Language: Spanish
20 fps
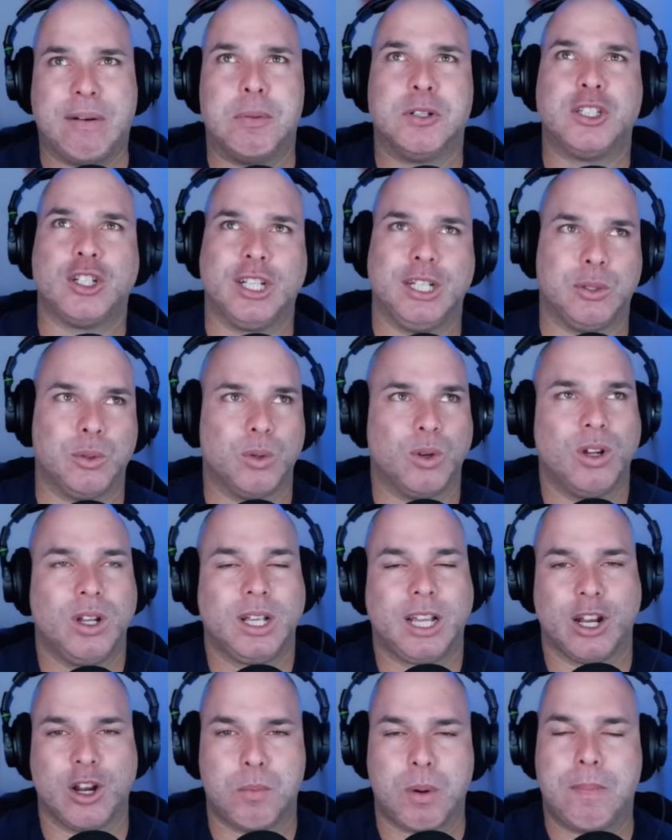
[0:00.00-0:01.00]
famoso
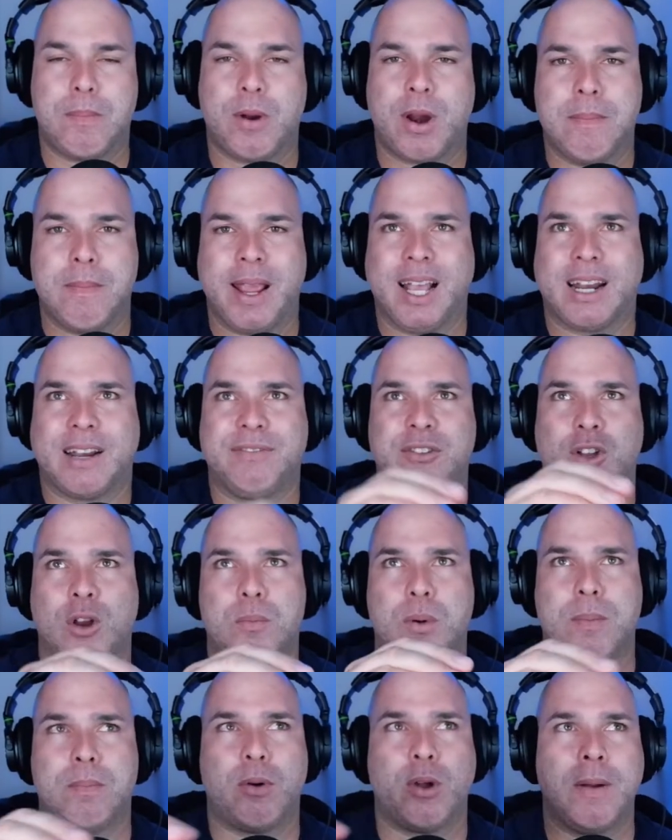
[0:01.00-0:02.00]
título, que no puedes poner Minecraft,
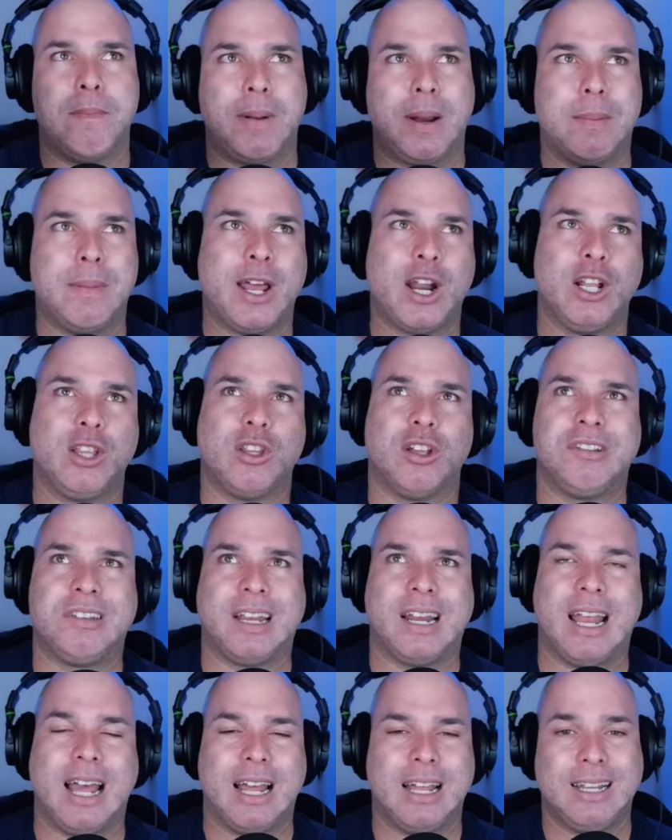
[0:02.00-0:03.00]
no lo puedes poner primero,
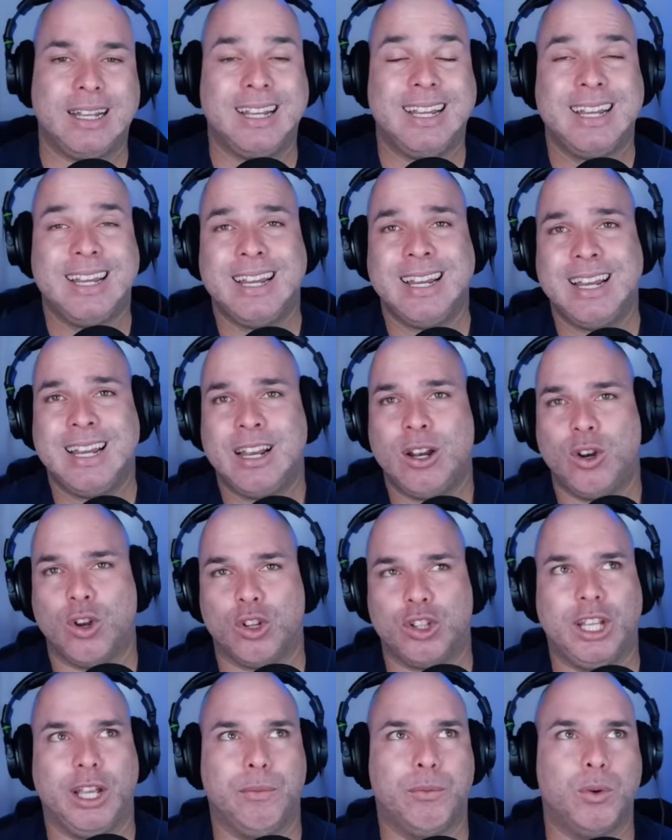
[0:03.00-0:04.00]
entonces la,
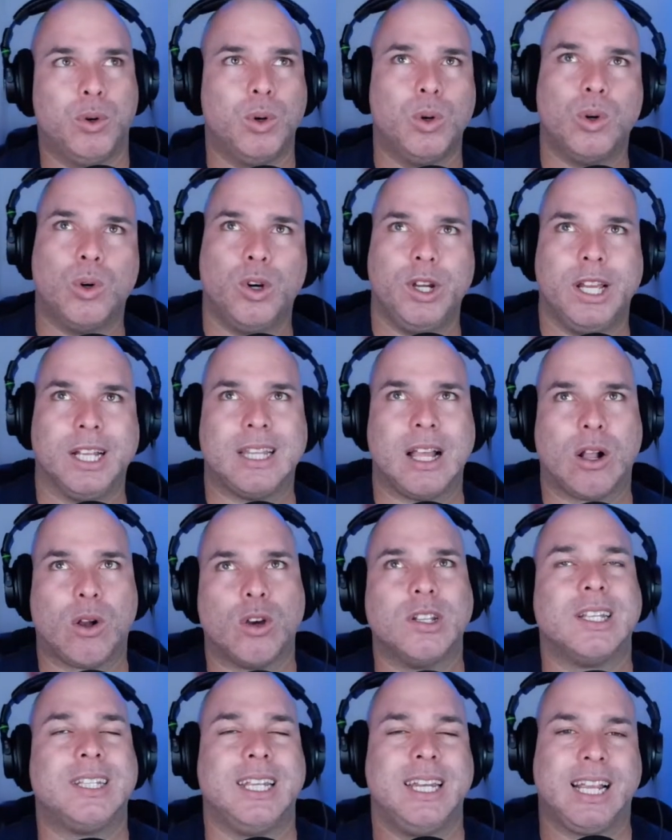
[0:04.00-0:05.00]
los dibujos y
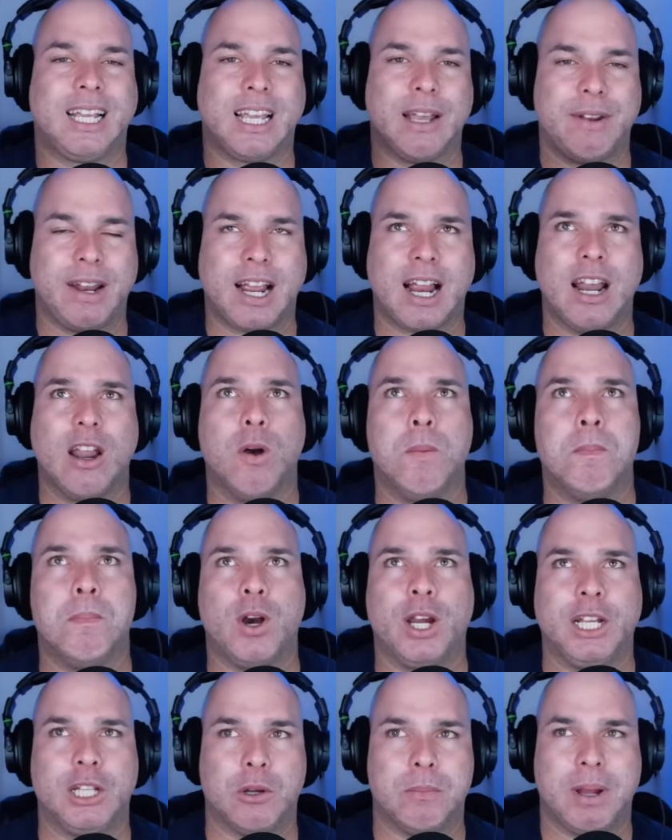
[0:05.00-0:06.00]
estas cosas tienes que bregarlas un
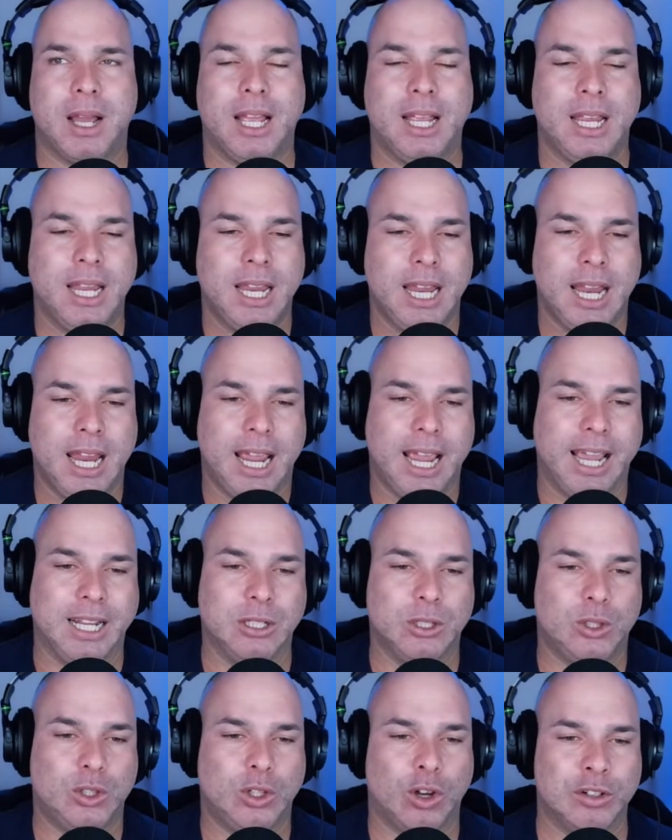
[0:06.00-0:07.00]
poquito más.
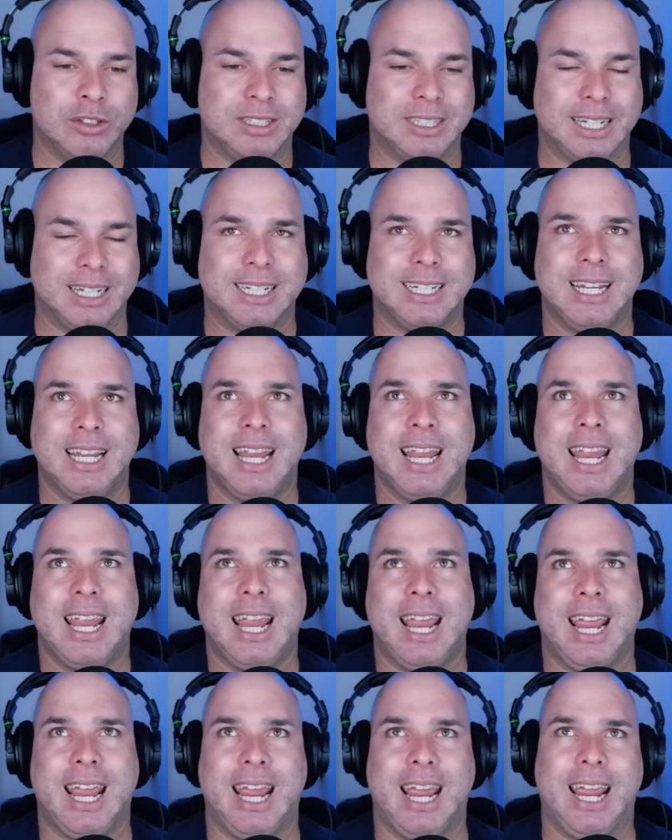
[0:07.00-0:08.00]
Entonces,
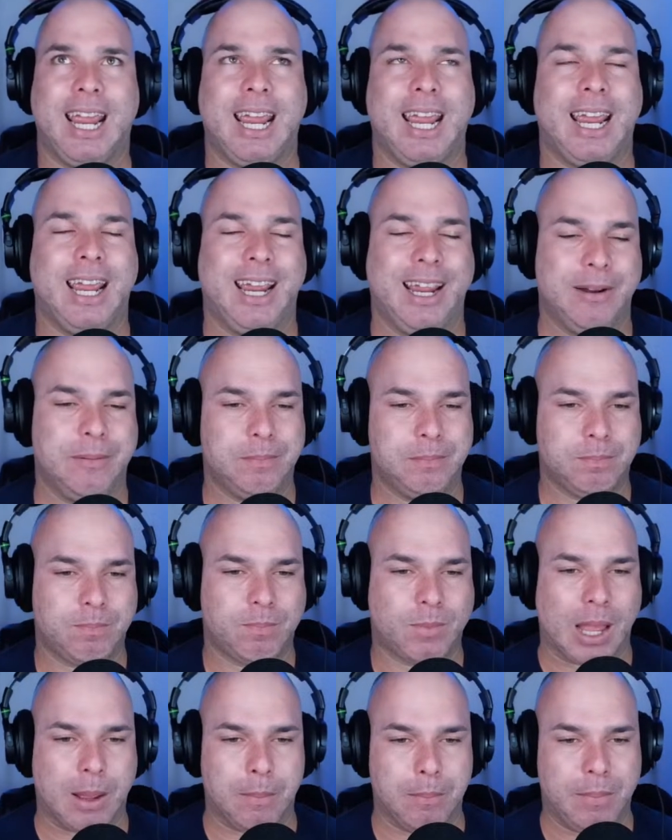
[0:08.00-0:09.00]
eh,
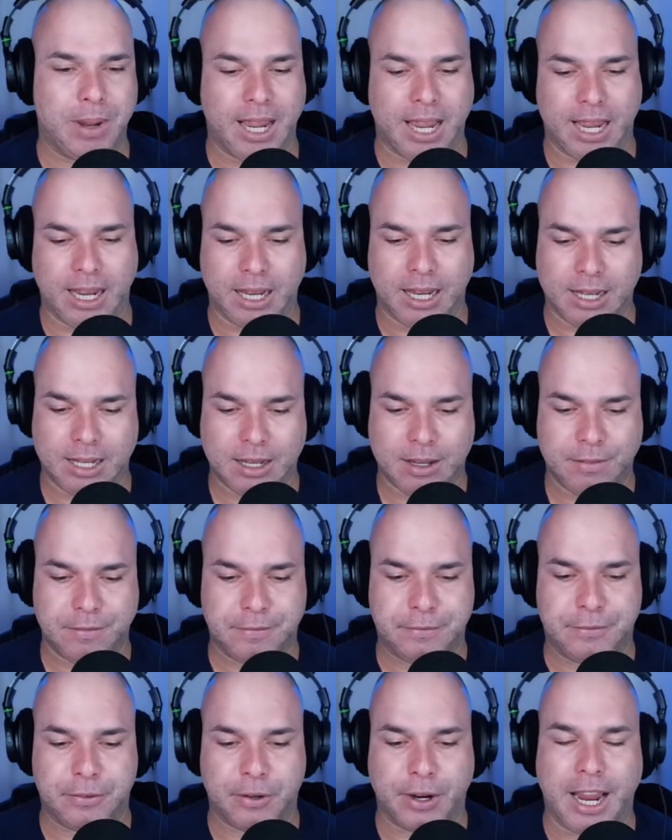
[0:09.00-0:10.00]
también
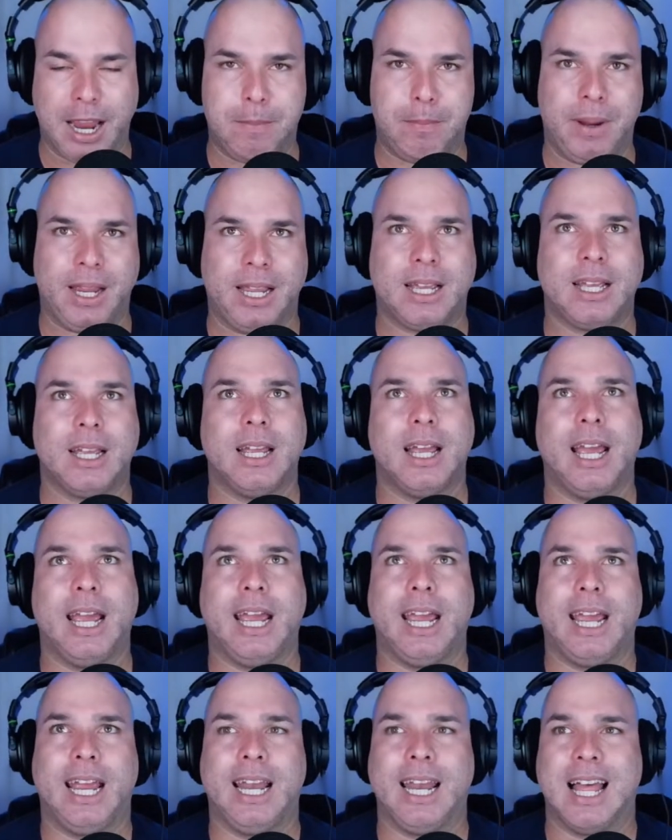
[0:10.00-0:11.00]
Epic
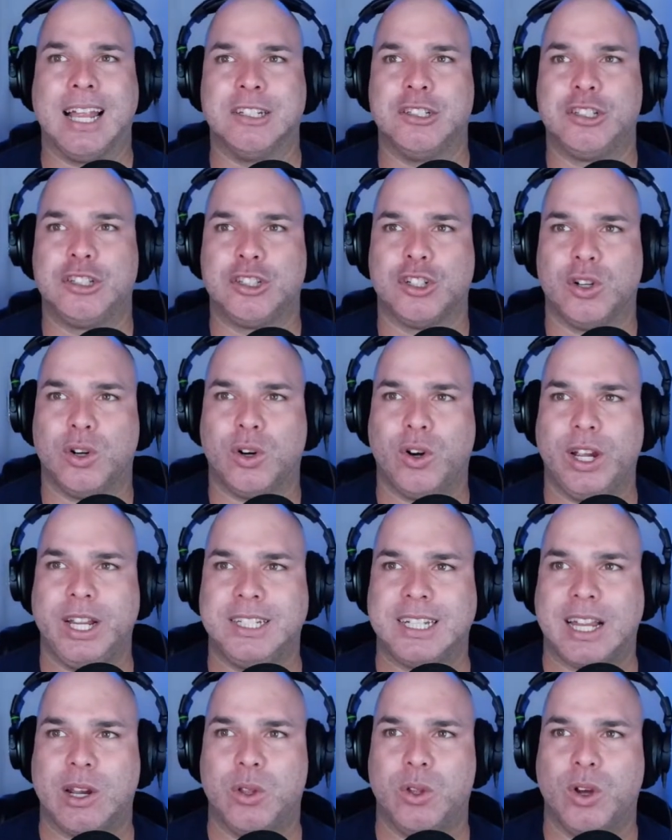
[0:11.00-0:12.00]
eh,
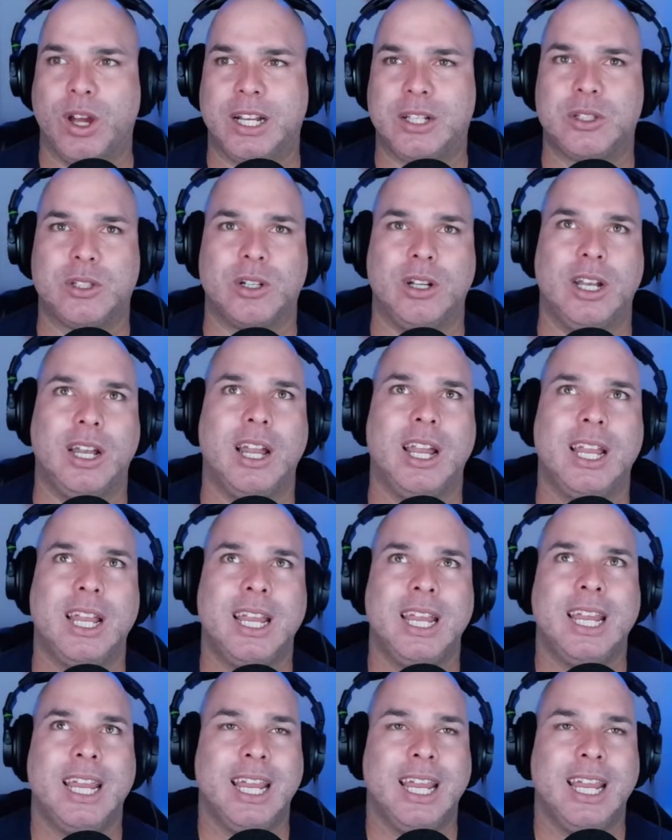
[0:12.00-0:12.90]
lanzó, y saludo Héctor,